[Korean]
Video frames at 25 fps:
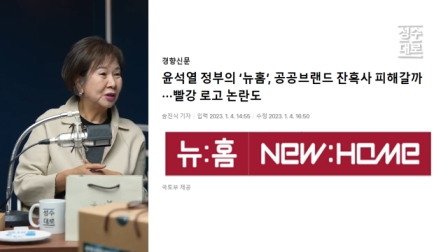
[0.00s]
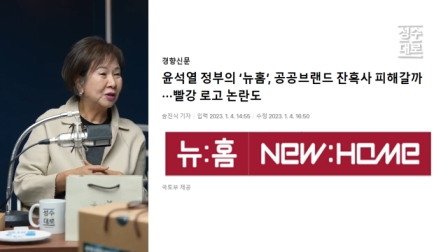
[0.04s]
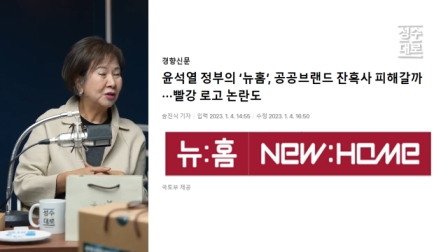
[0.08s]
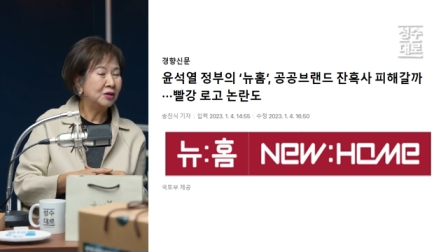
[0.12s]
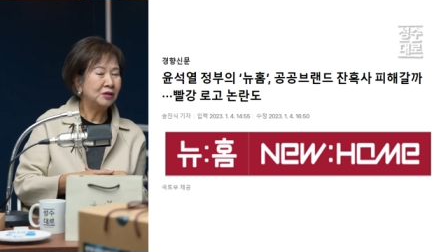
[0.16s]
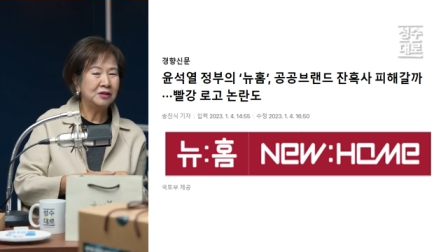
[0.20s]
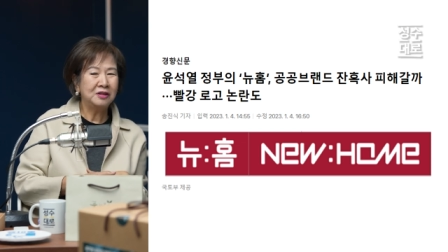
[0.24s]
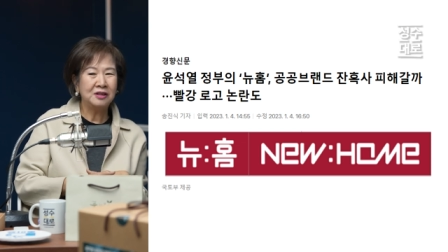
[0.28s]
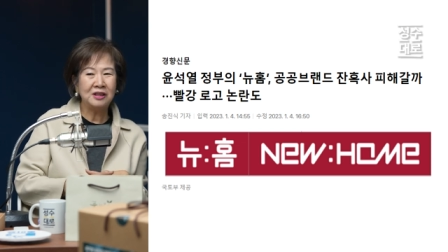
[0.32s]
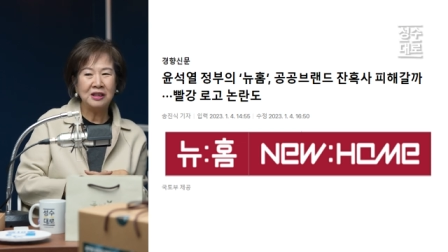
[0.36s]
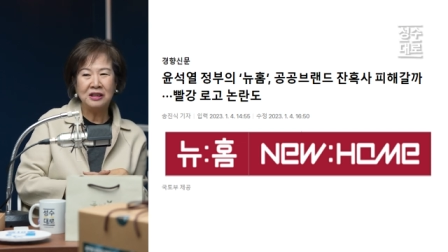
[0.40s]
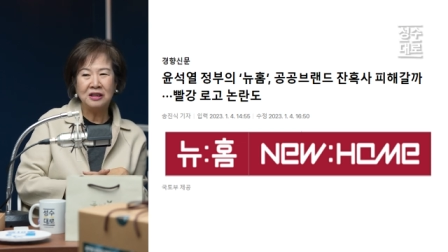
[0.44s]
이런
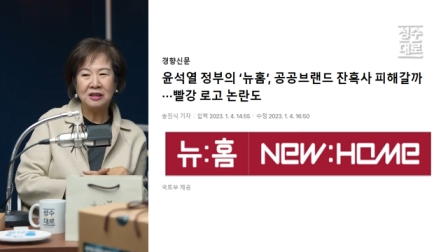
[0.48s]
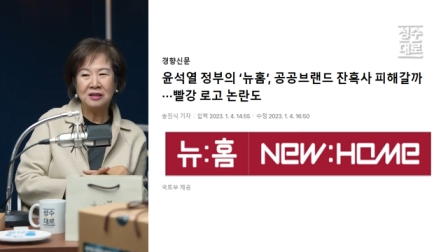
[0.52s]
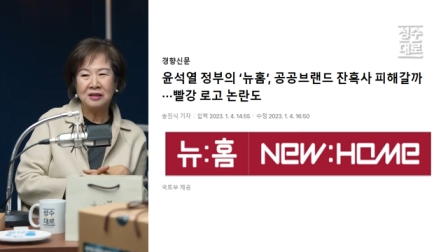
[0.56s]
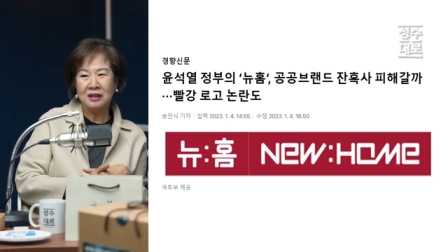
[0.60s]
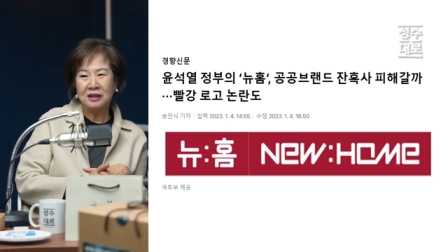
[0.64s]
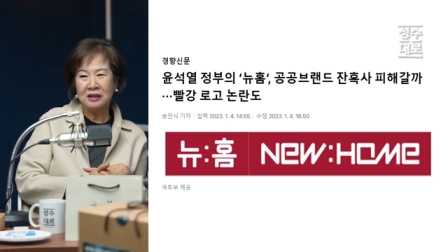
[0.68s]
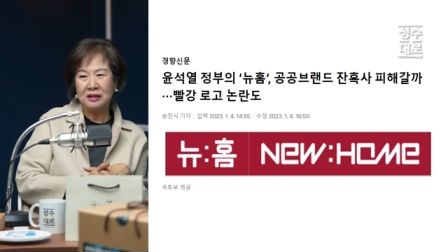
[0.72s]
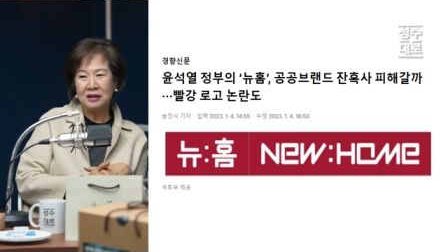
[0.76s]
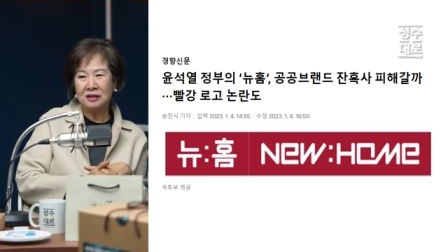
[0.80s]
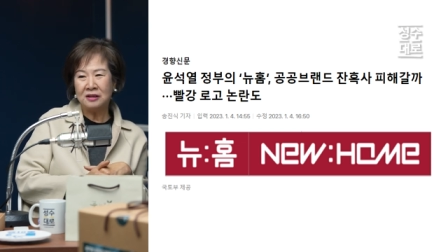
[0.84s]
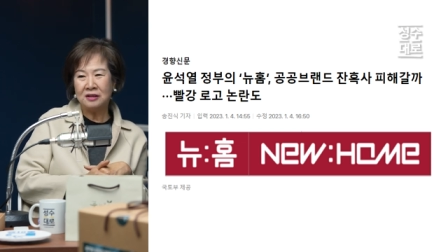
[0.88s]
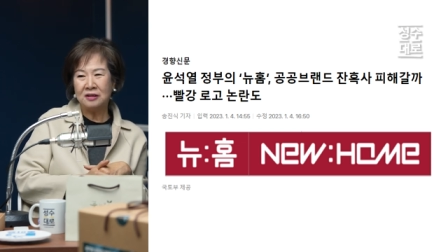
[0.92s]
것들이
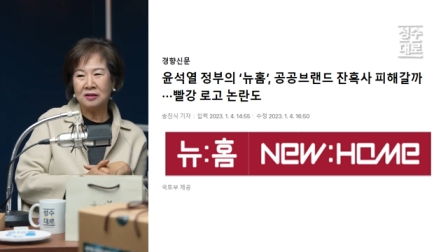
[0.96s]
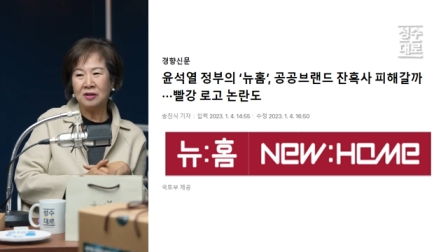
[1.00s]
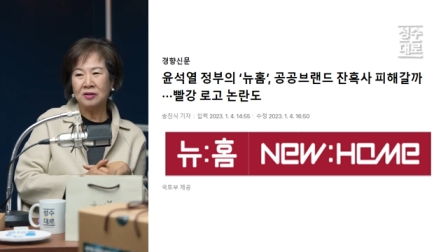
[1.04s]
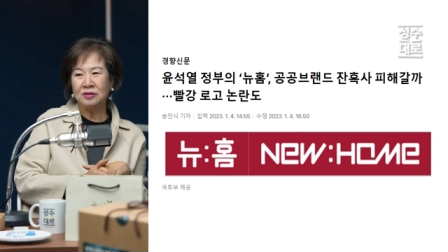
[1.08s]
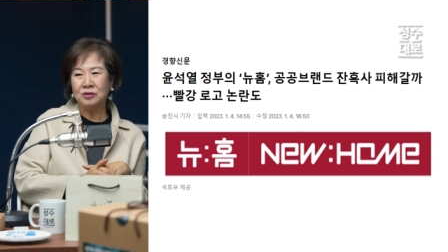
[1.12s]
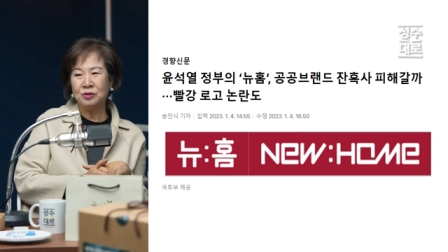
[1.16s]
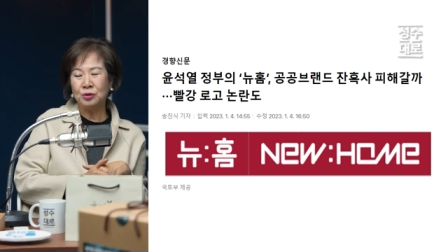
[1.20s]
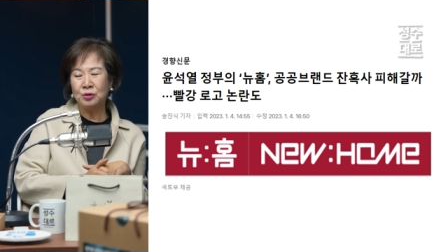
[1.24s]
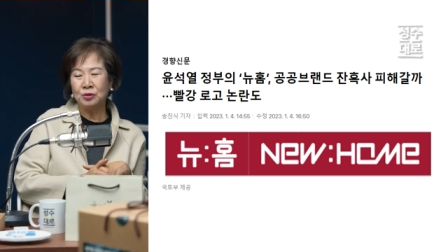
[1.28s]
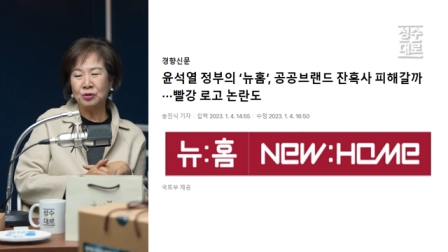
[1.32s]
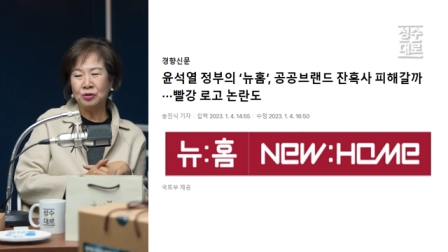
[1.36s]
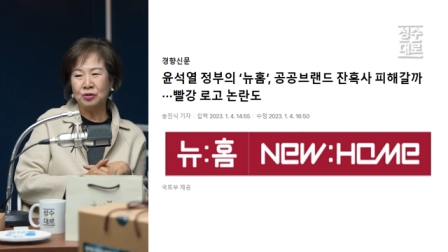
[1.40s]
있는데 이제
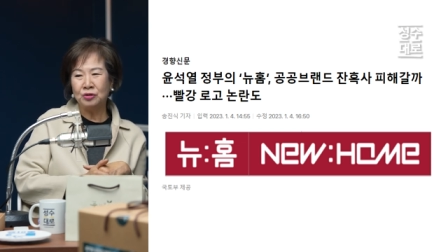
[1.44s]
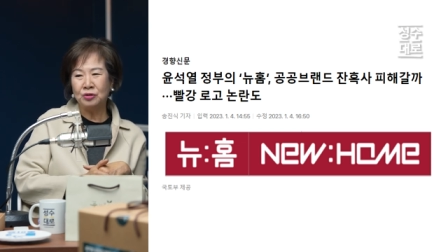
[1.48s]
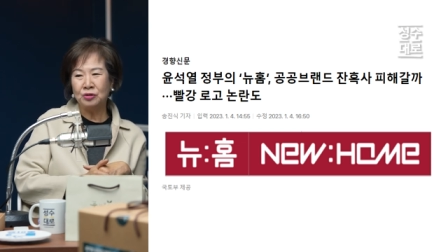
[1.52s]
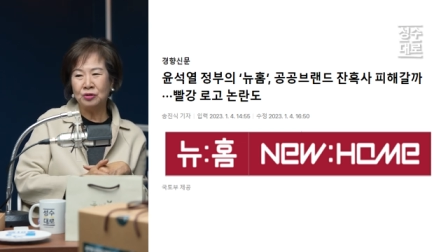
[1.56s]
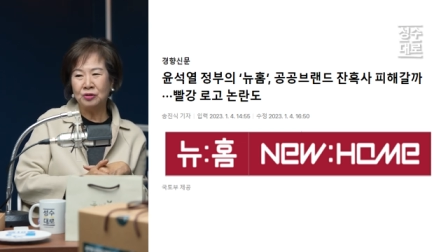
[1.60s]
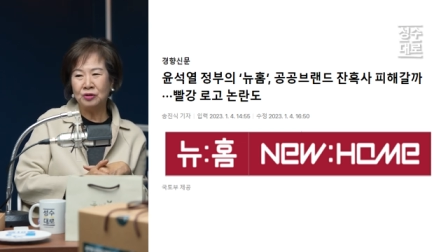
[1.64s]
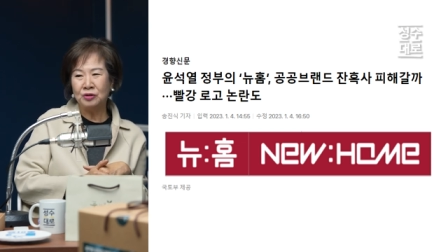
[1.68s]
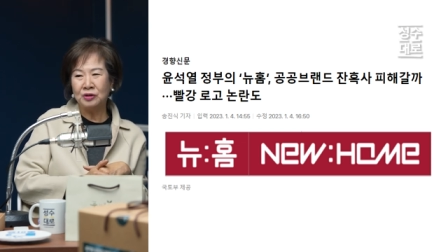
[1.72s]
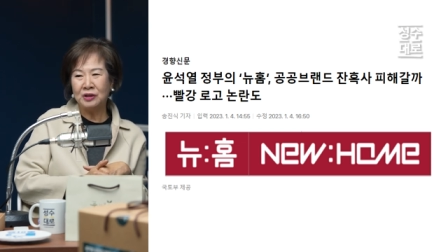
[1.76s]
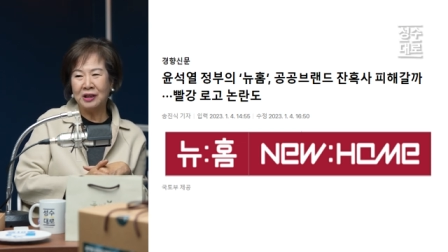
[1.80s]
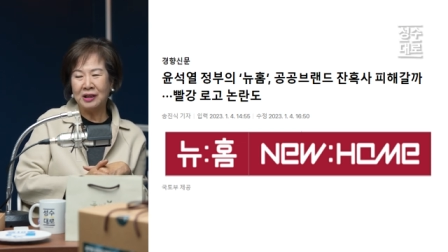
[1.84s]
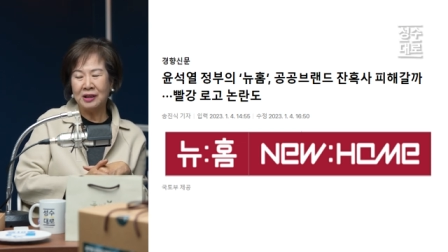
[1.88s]
그런
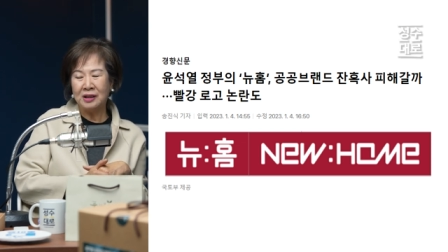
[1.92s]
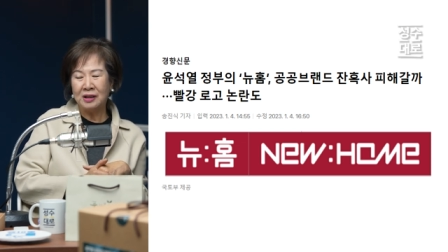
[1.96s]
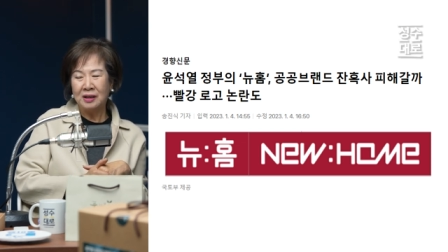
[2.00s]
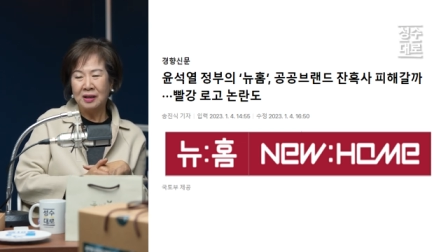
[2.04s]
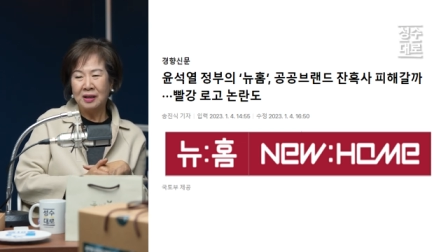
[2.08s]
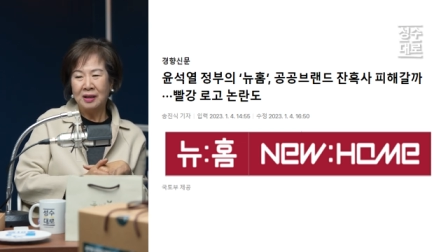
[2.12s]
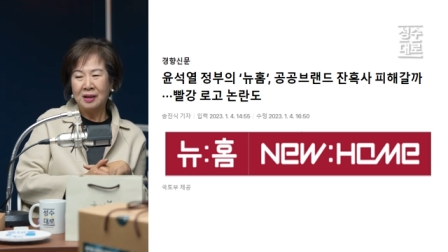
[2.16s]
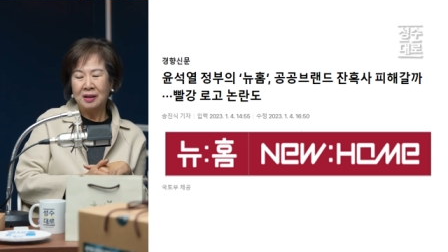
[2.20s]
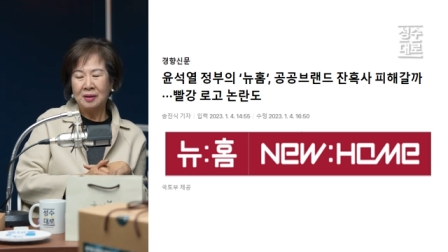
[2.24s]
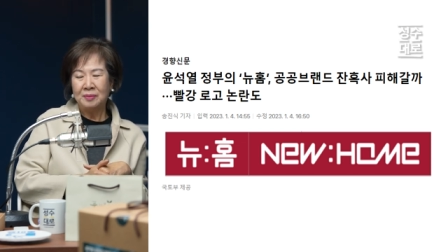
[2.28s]
종류의